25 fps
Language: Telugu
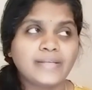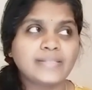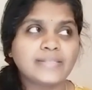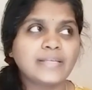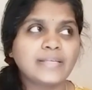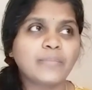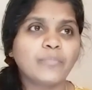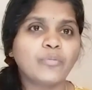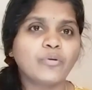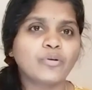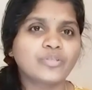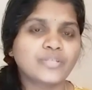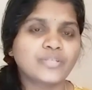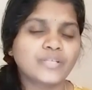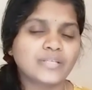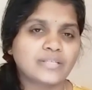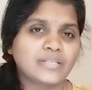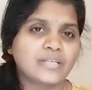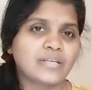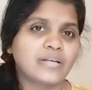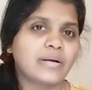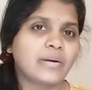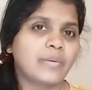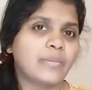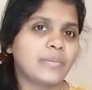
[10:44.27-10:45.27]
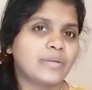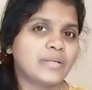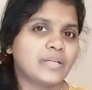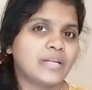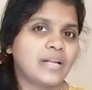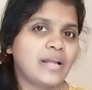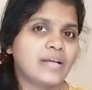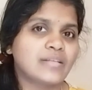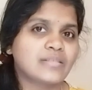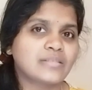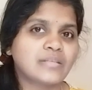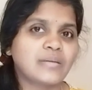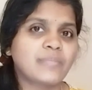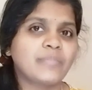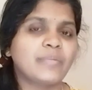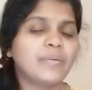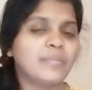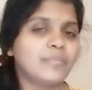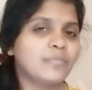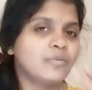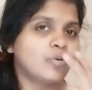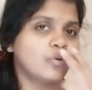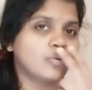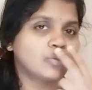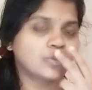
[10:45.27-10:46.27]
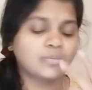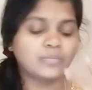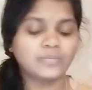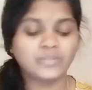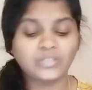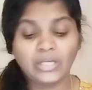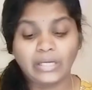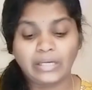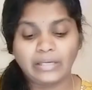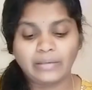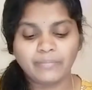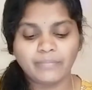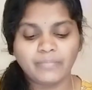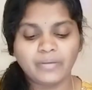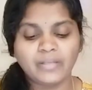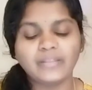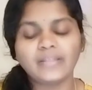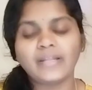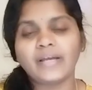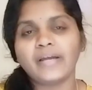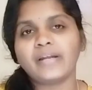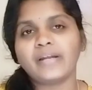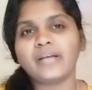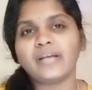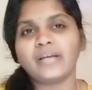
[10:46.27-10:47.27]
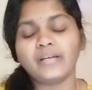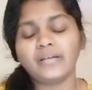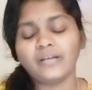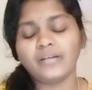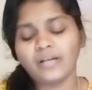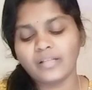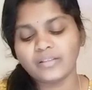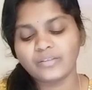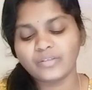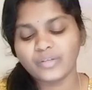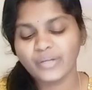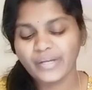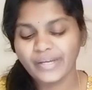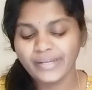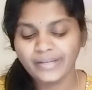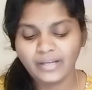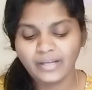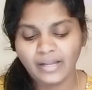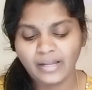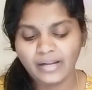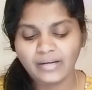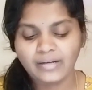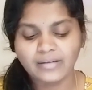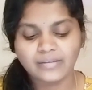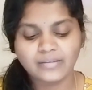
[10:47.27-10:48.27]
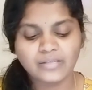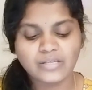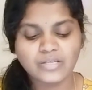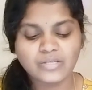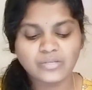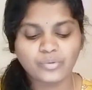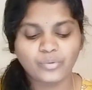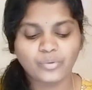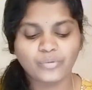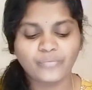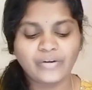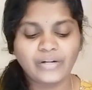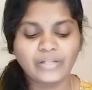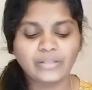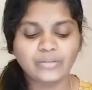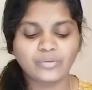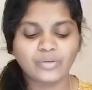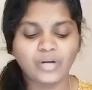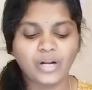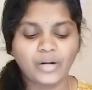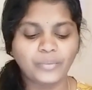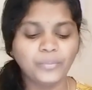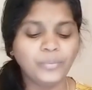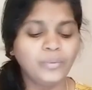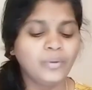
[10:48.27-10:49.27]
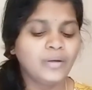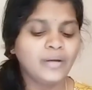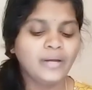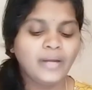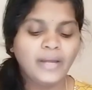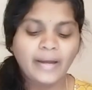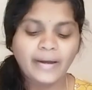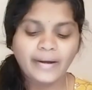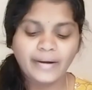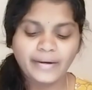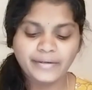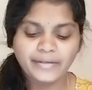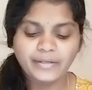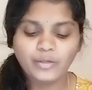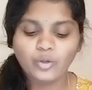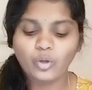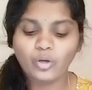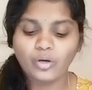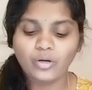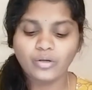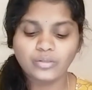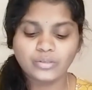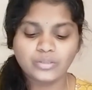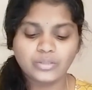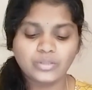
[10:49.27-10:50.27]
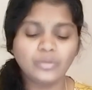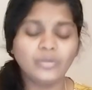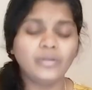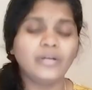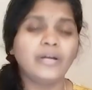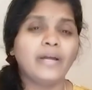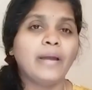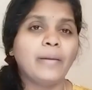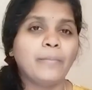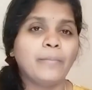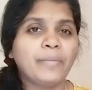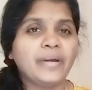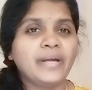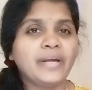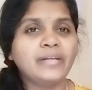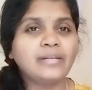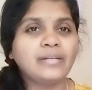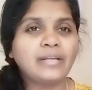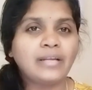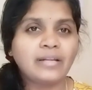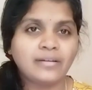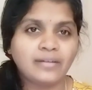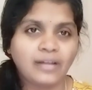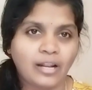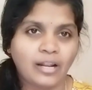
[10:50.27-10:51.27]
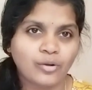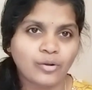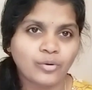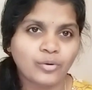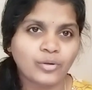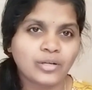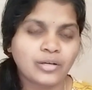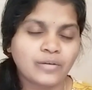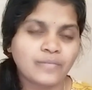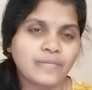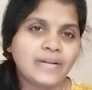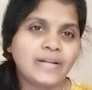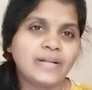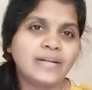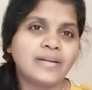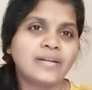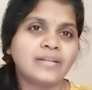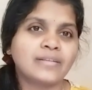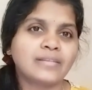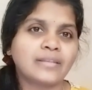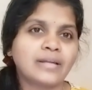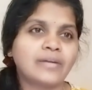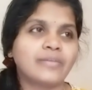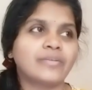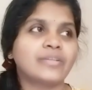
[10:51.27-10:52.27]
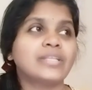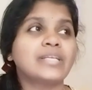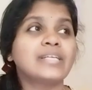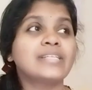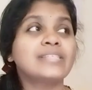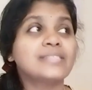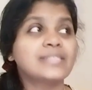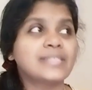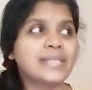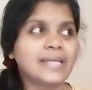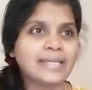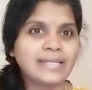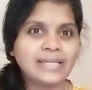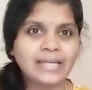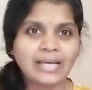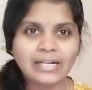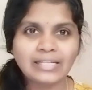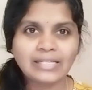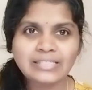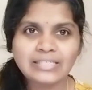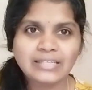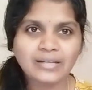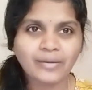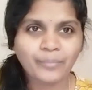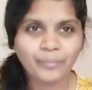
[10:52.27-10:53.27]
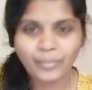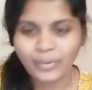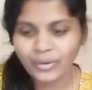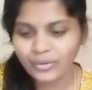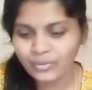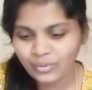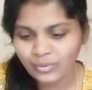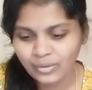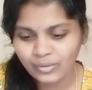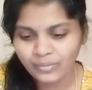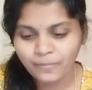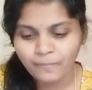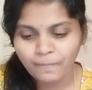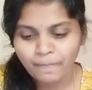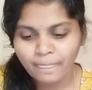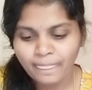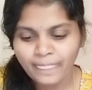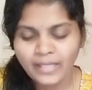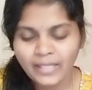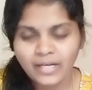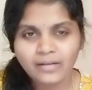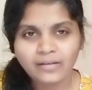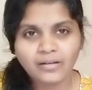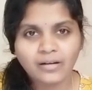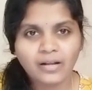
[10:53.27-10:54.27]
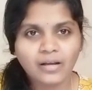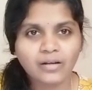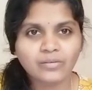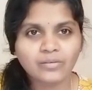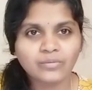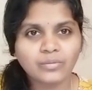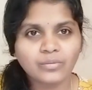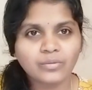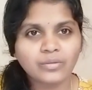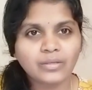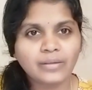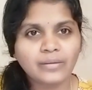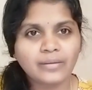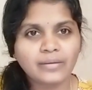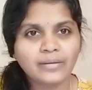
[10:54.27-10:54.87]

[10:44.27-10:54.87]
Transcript: ఏసీ బుక్ చేశాం కాబట్టి లాస్ట్ టైం ఏం నోస్ చాలా ఇబ్బంది అయ్యే అందుకే ఇన్హేలర్ తీసుకొని వెళ్తున్నాను అండ్ డోలోస్ మెయిన్ నేను నల్గొండకు వెళ్ళిన తర్వాతకి చేయాల్సిన పనులు అంటే నాకు